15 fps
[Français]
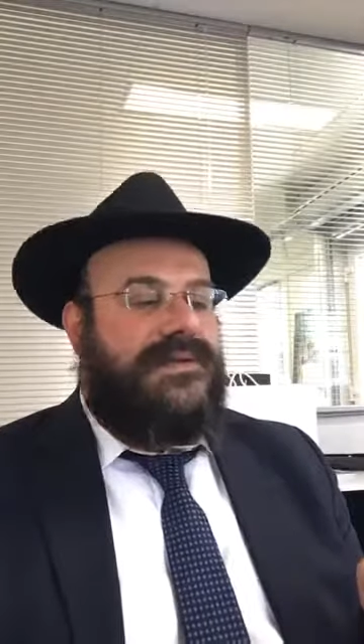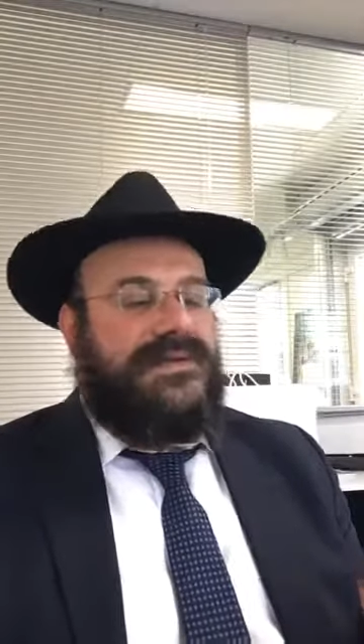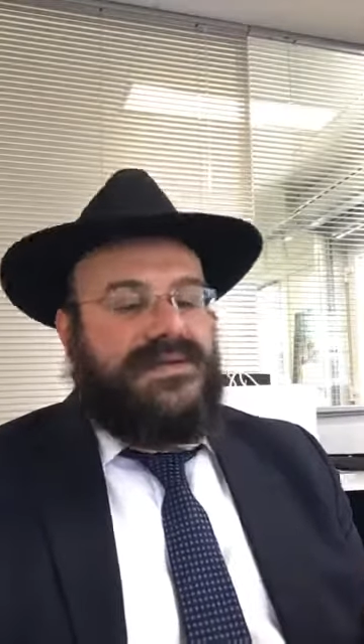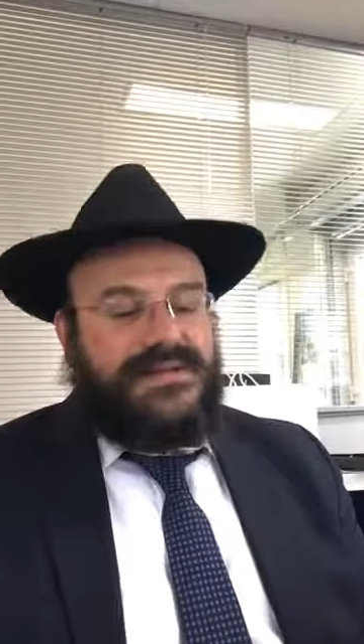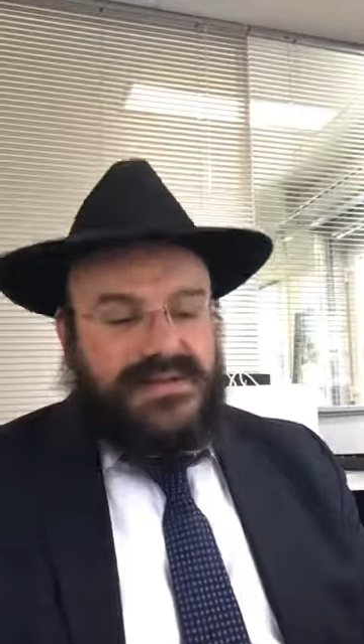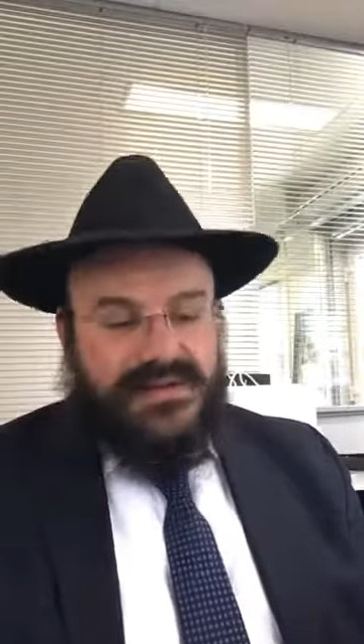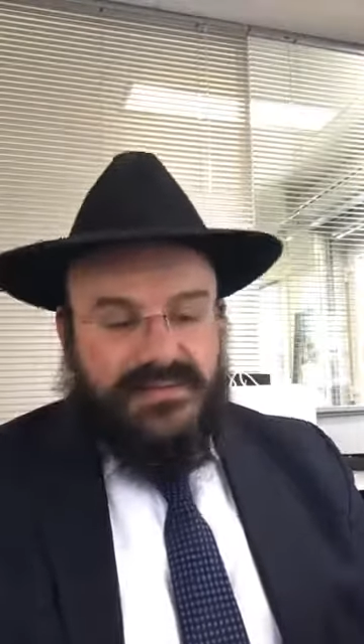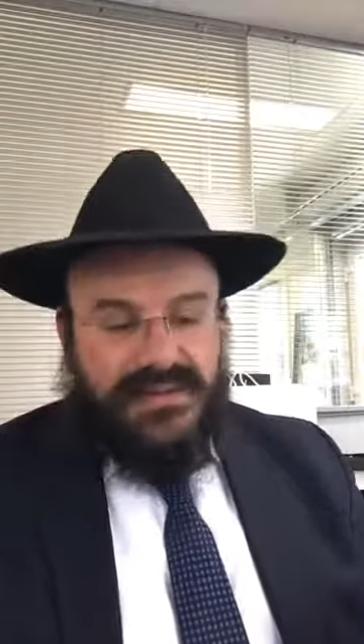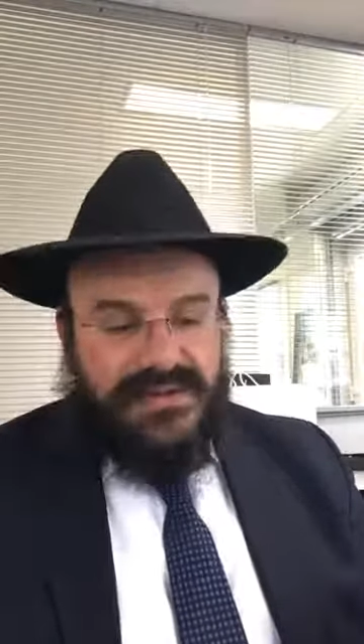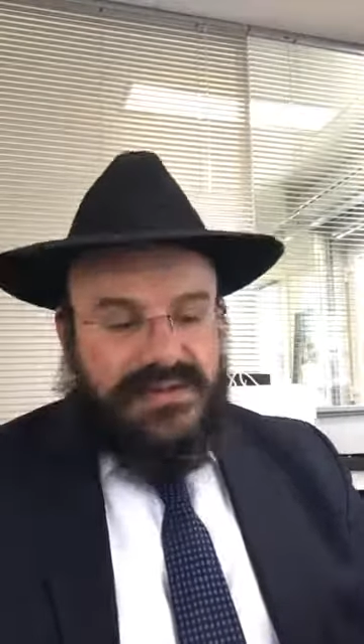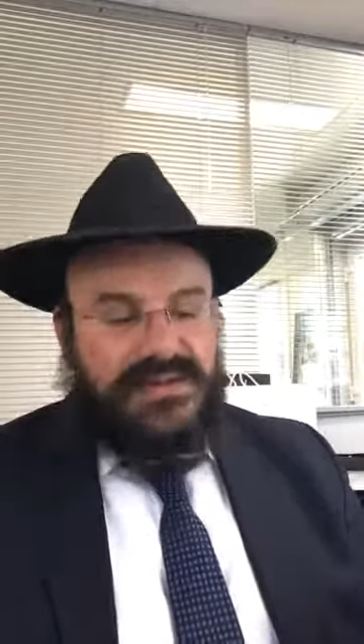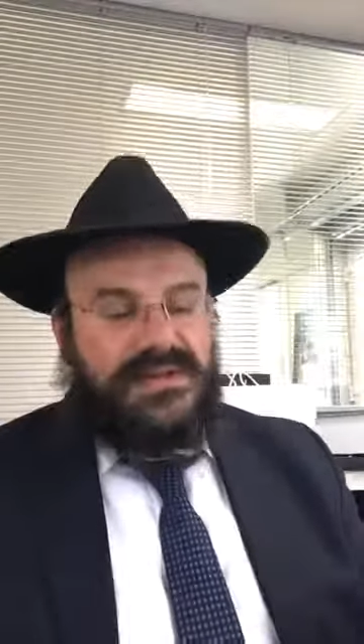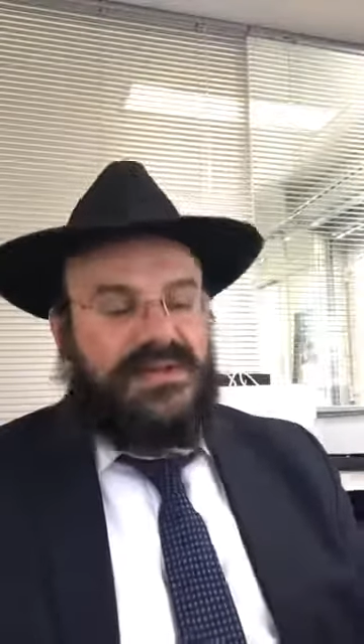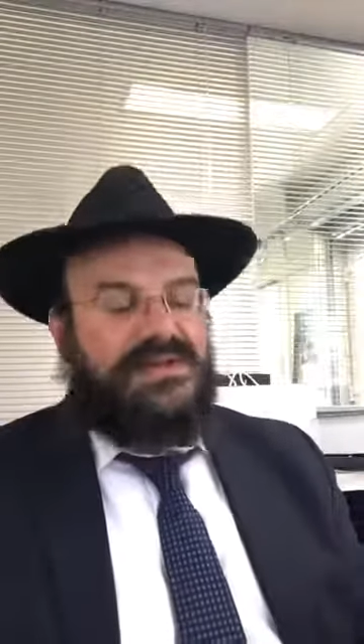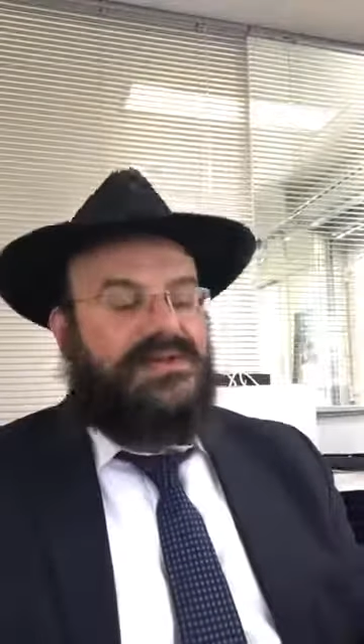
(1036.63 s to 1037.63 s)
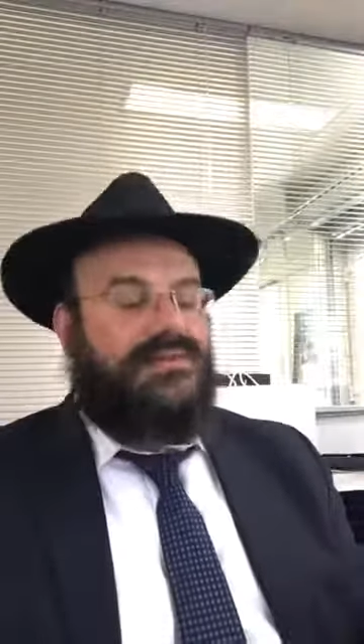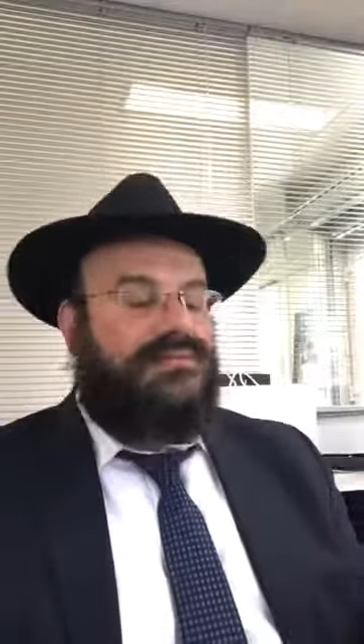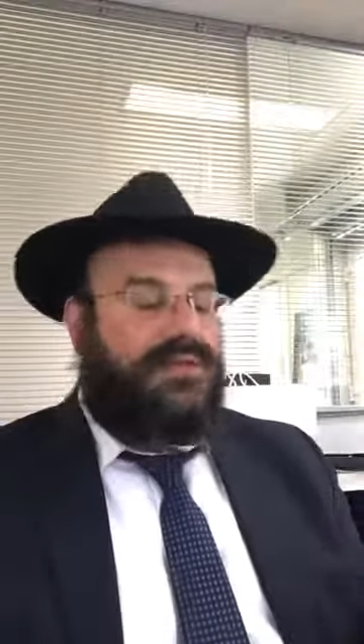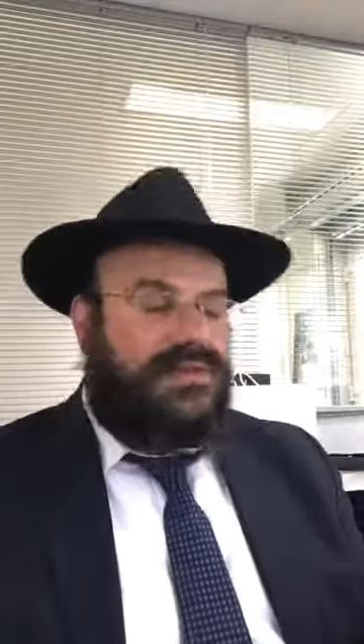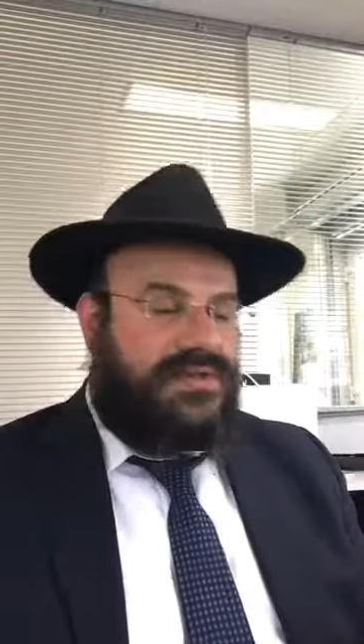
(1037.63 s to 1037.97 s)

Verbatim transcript: C'est une bonne idée, c'est une bonne